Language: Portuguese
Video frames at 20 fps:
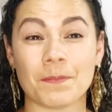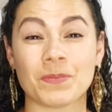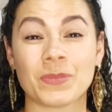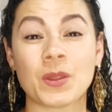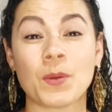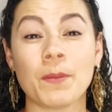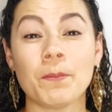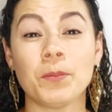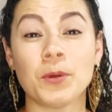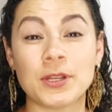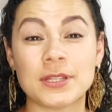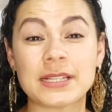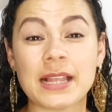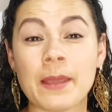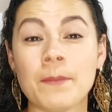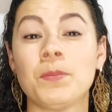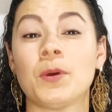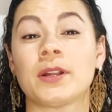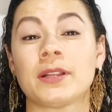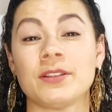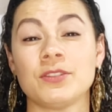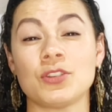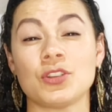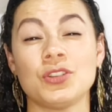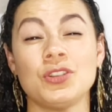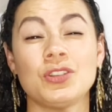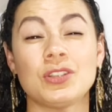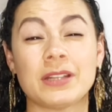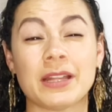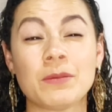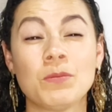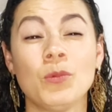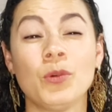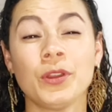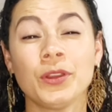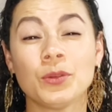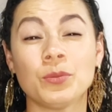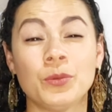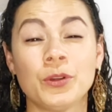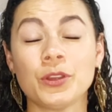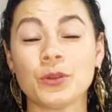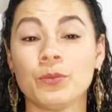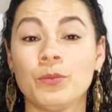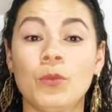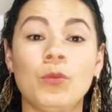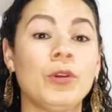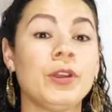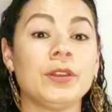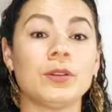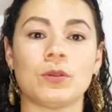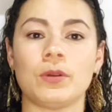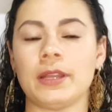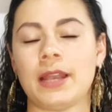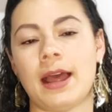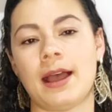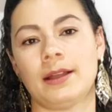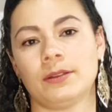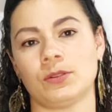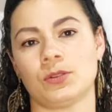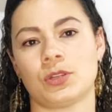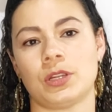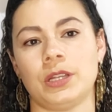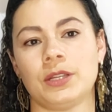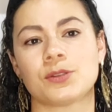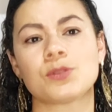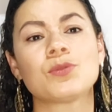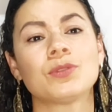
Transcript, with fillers: Então, é por isso que é importante a gente ter muito, muito, muito cuidado, gente,